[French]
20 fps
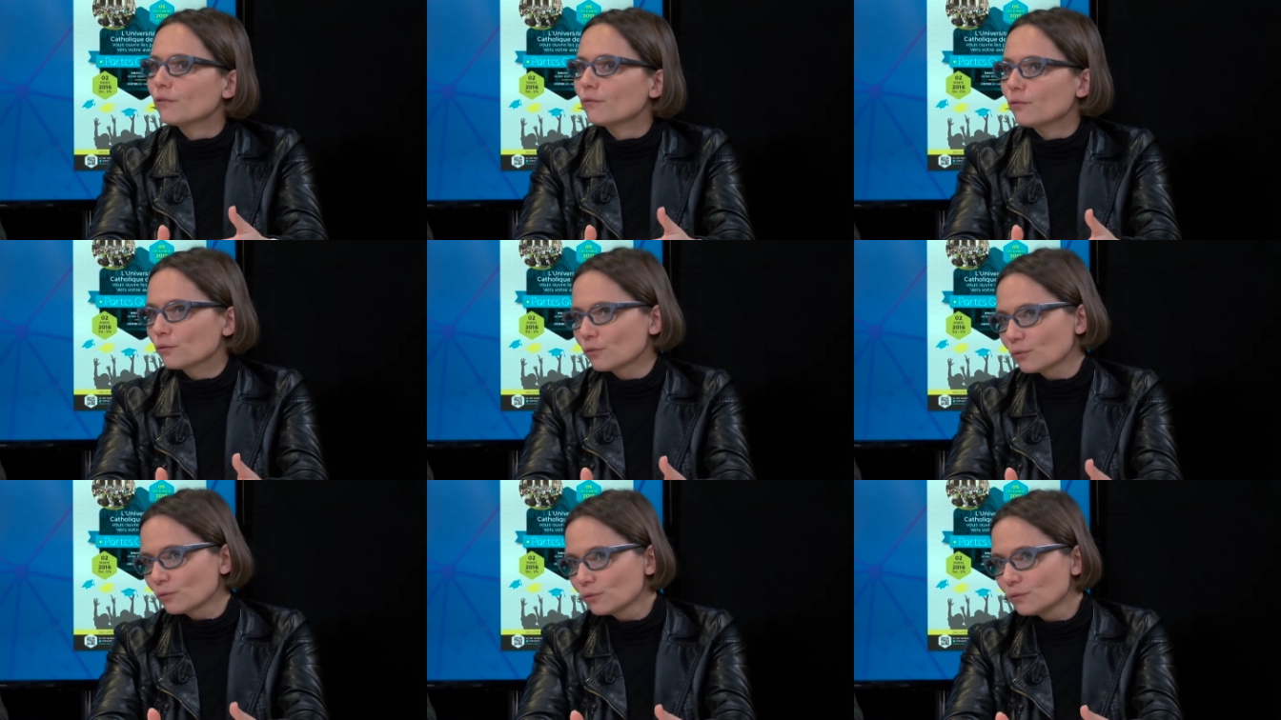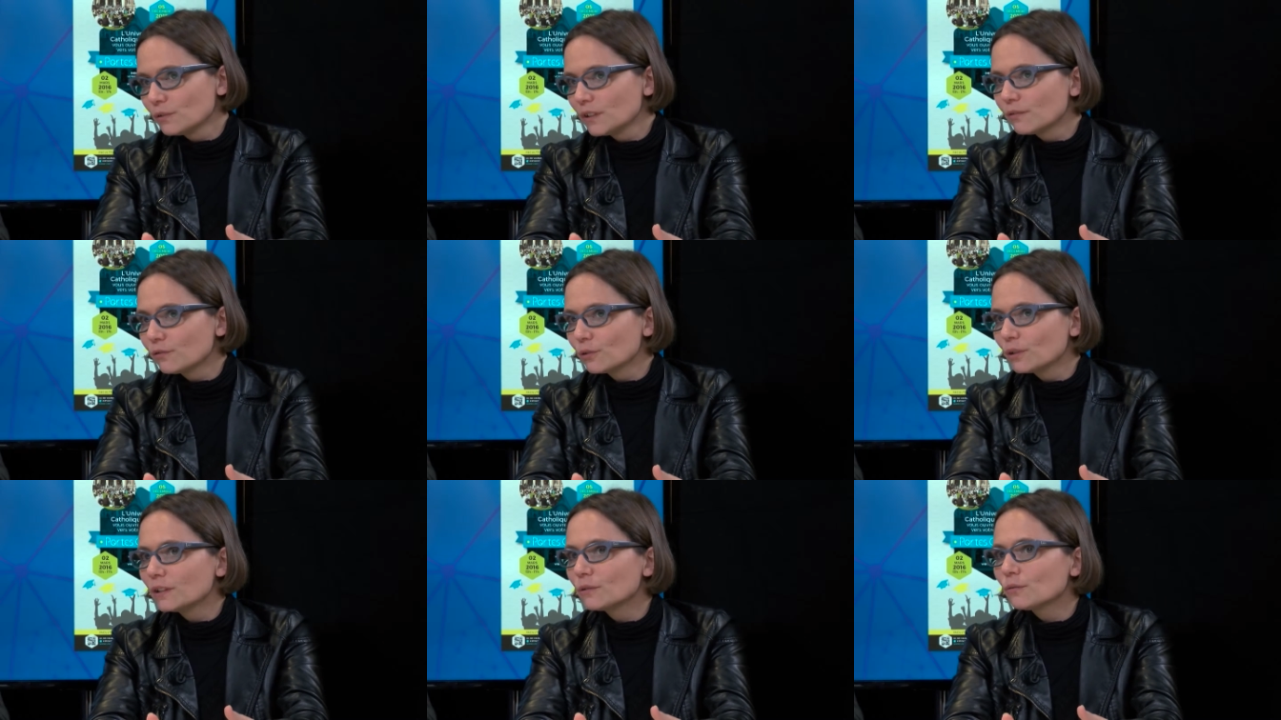en fonction du
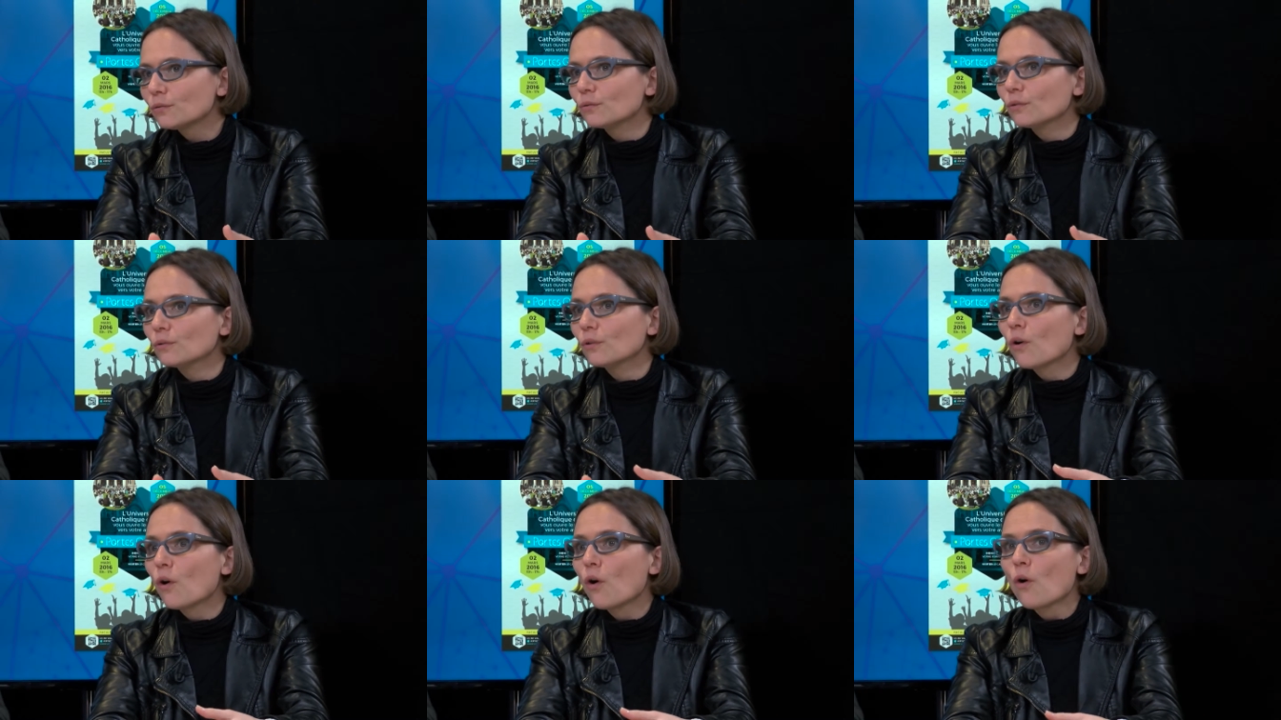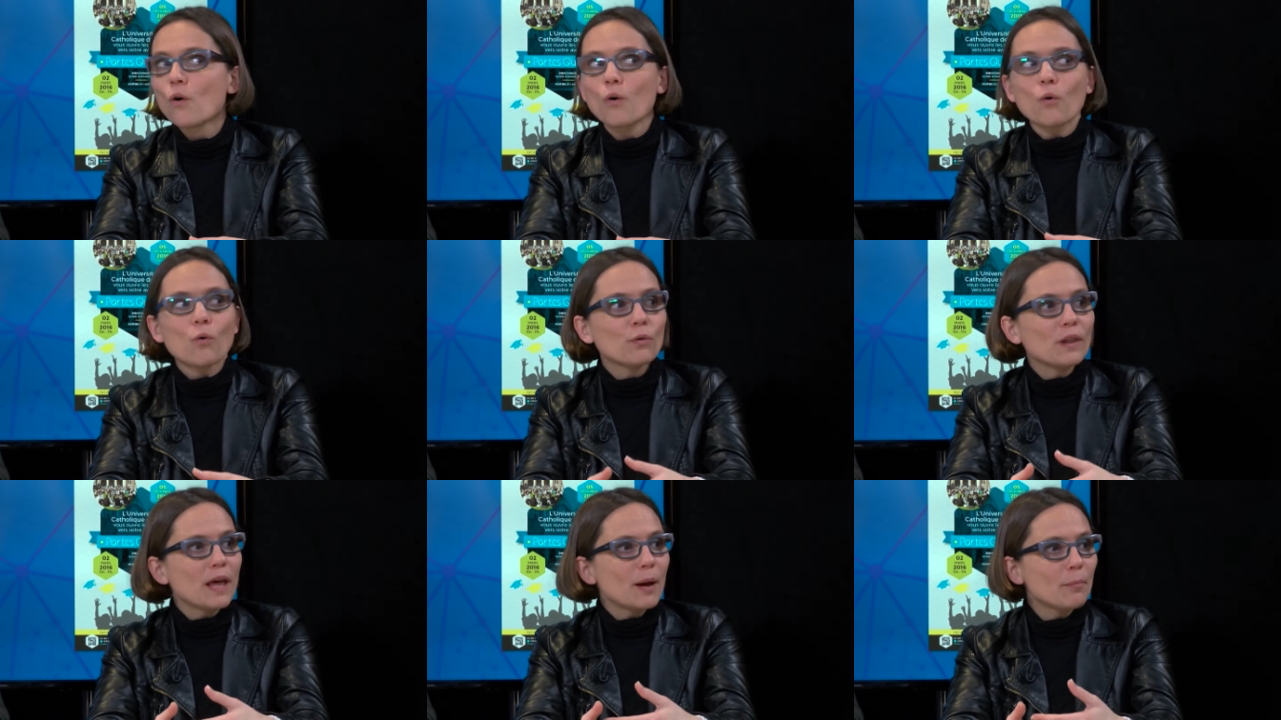niveau d'études.
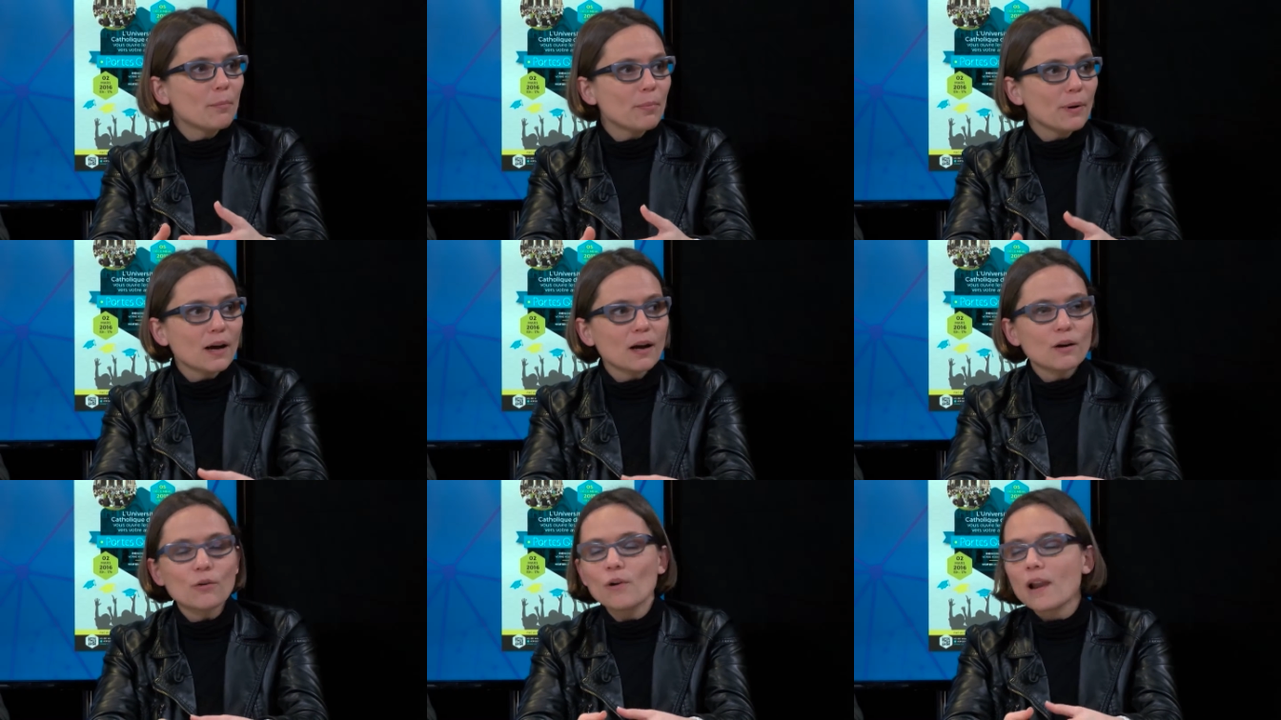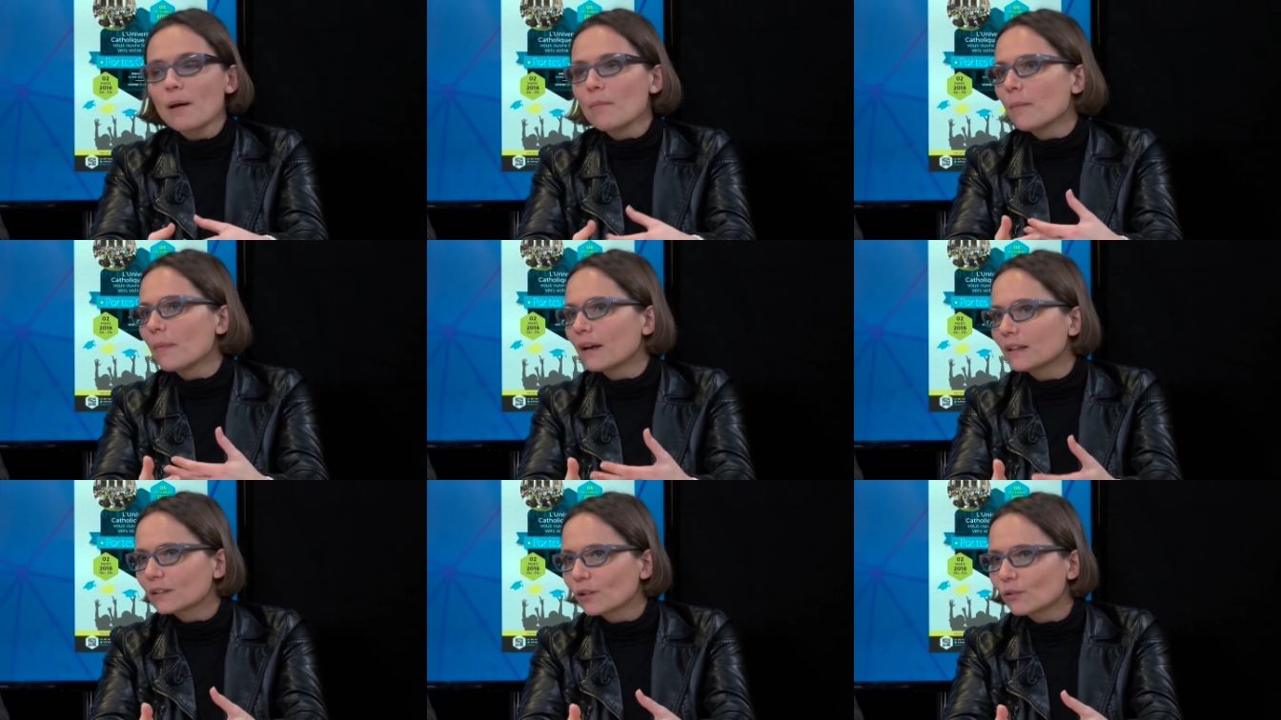On n'a pas la
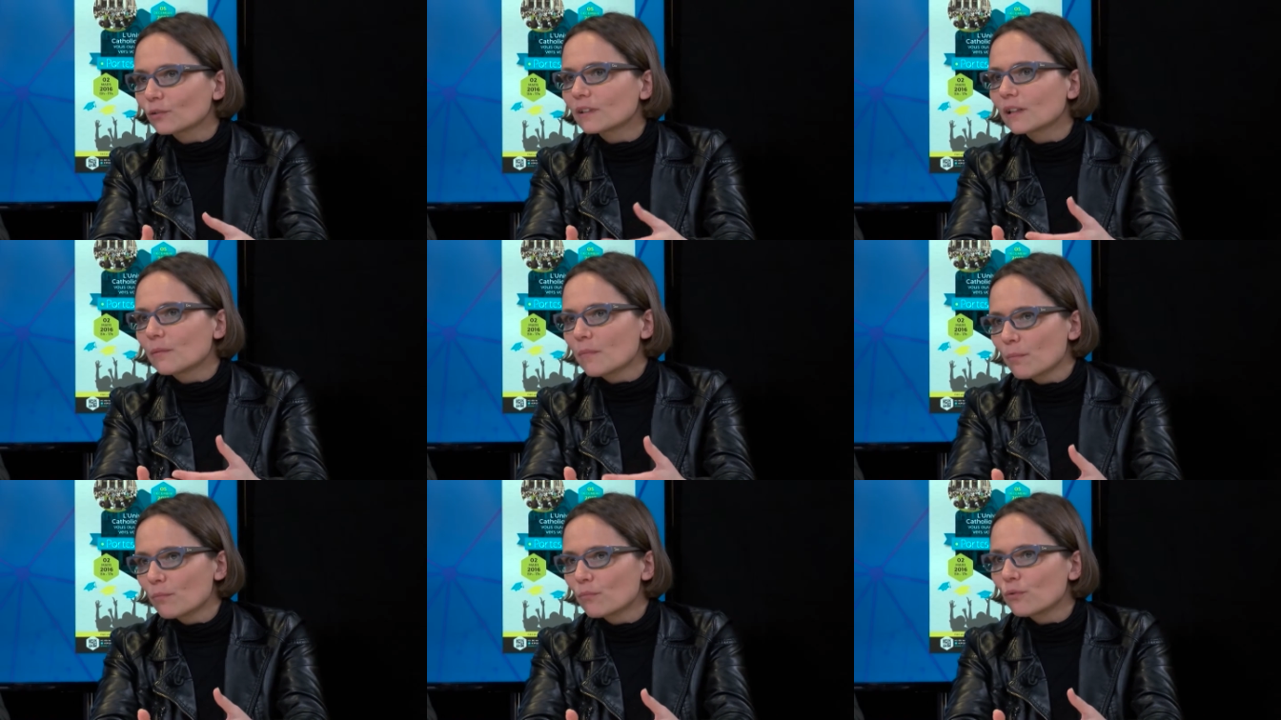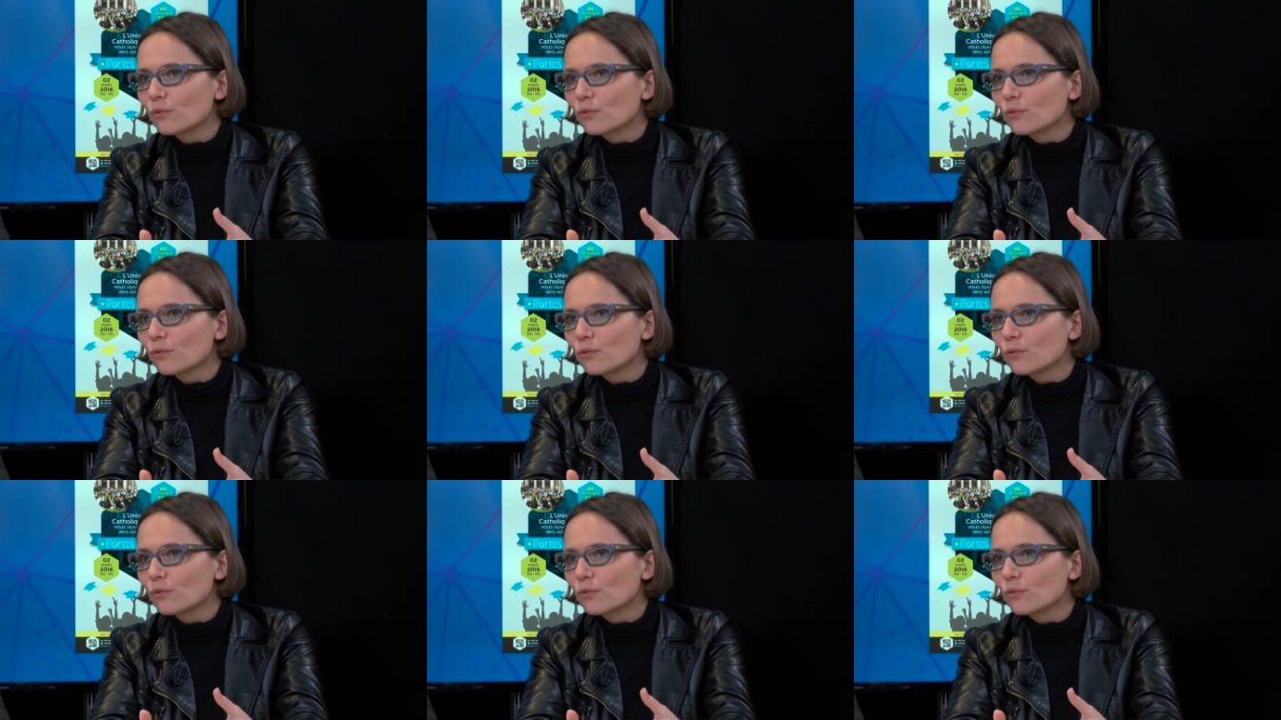même attente et le même